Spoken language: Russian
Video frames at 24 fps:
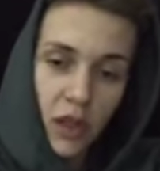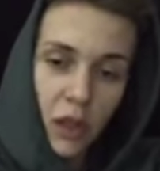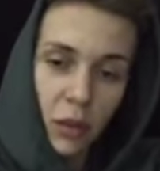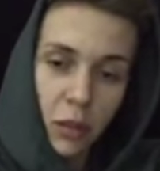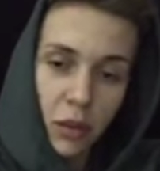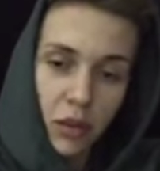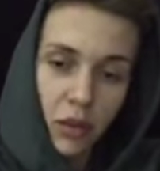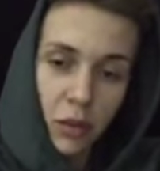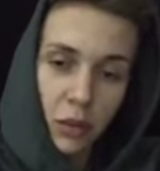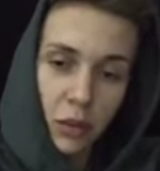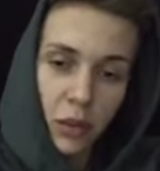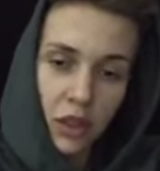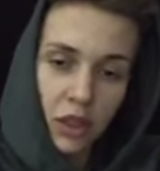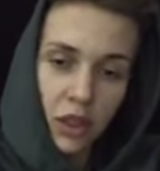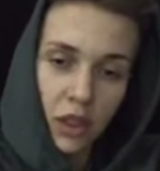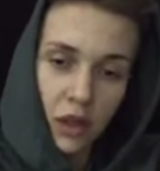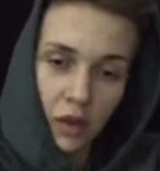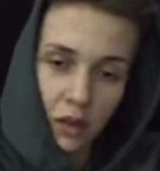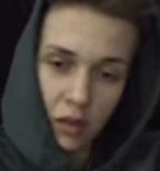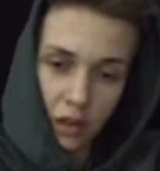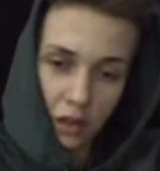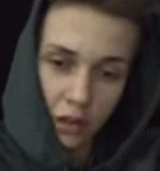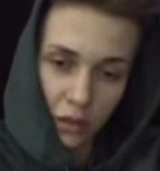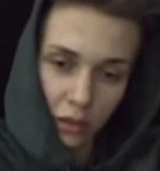предупреждаю
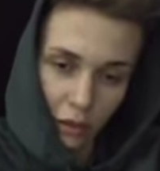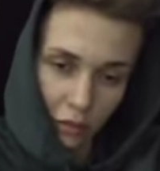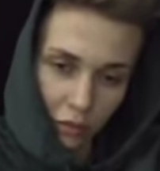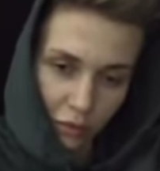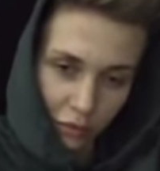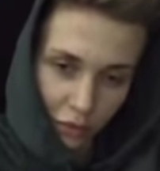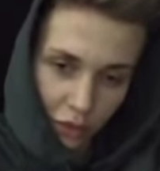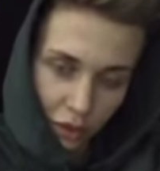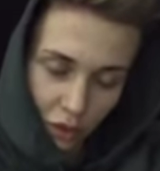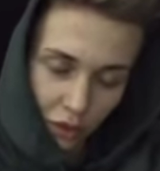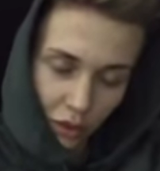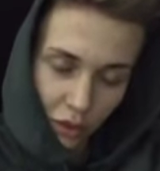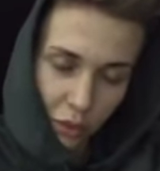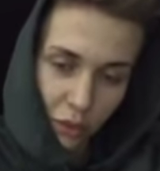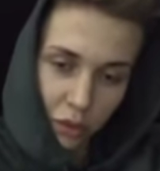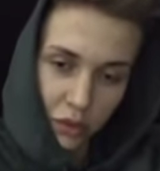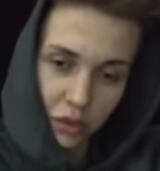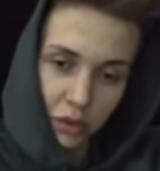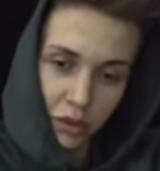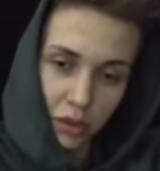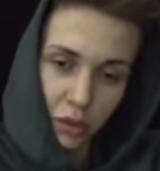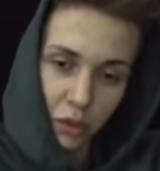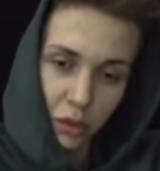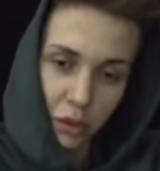вас о том, кто
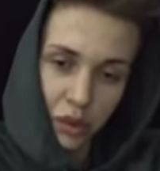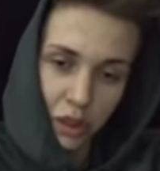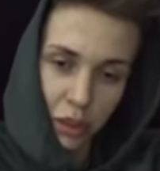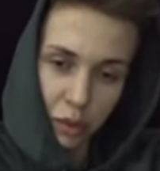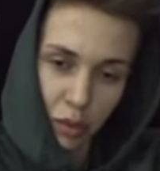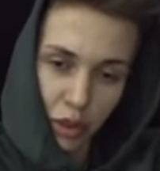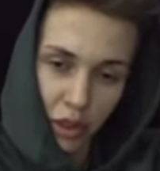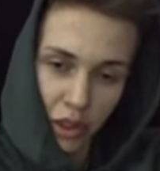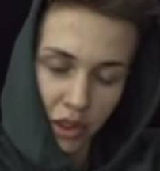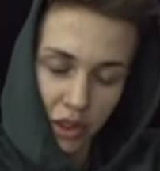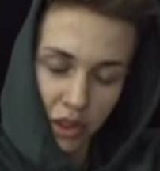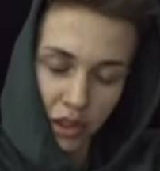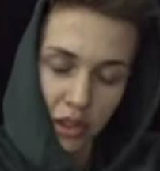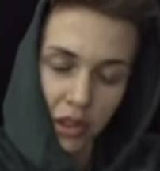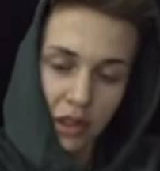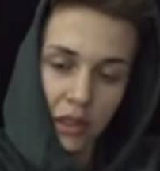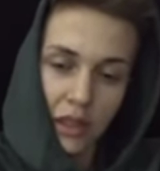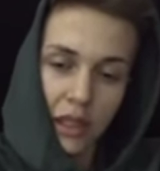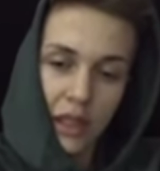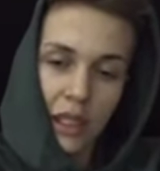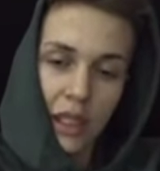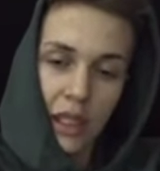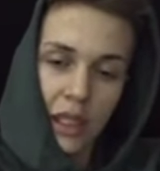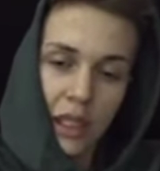будет употреблять здесь
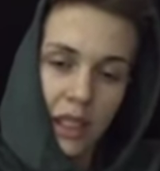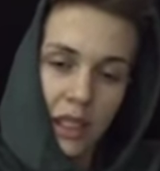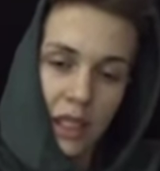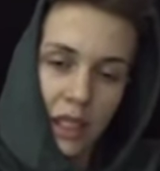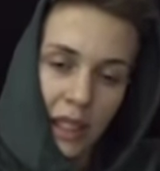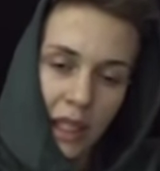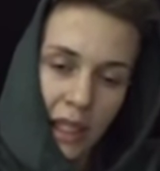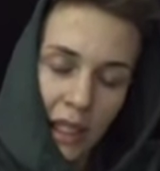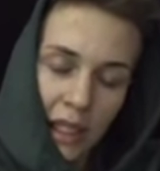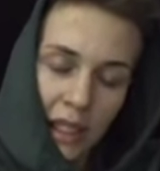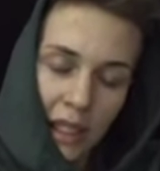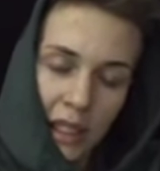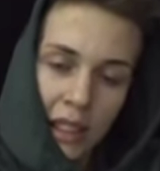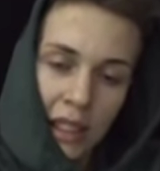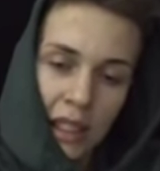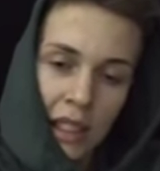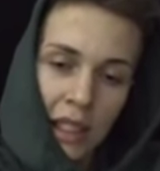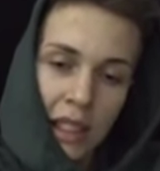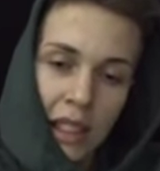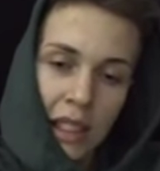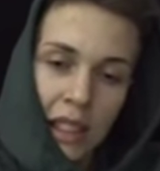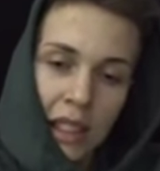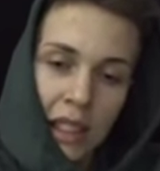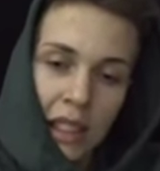не
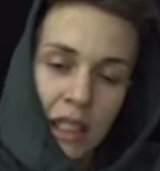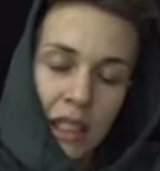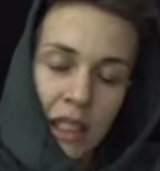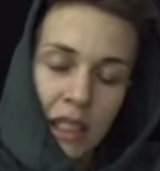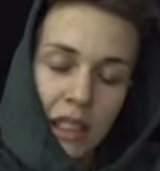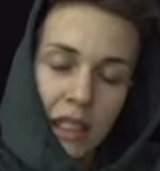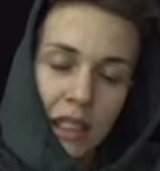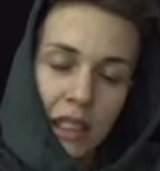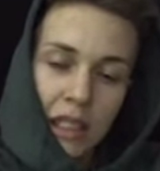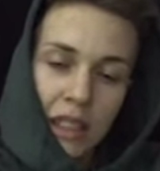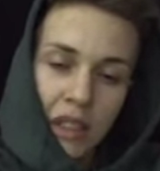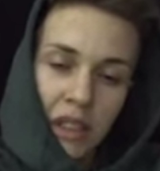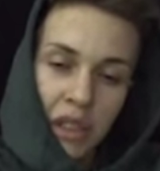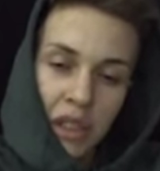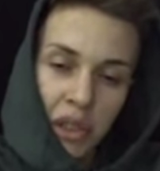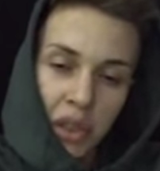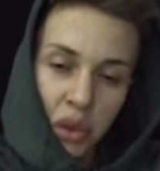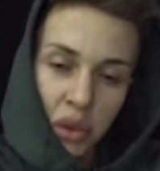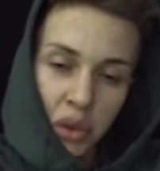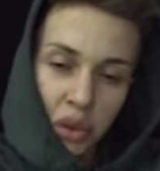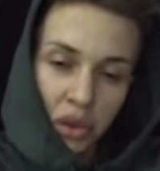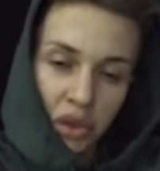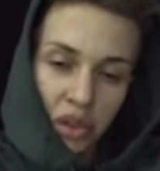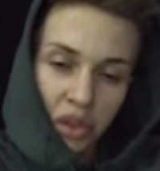
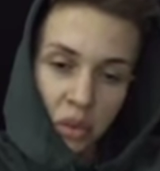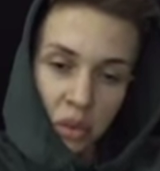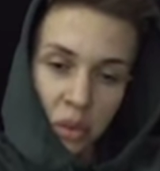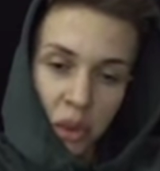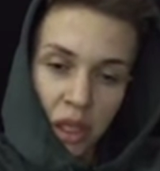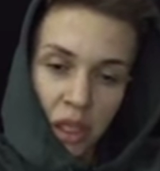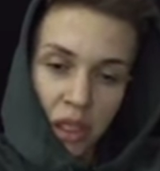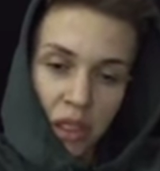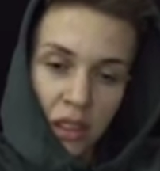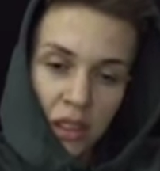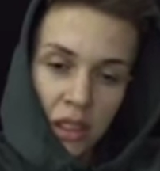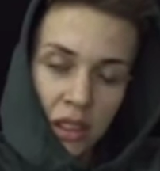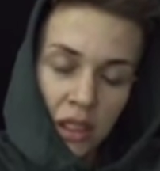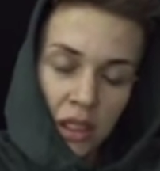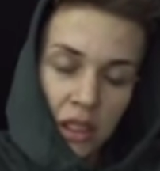нецензурную брань,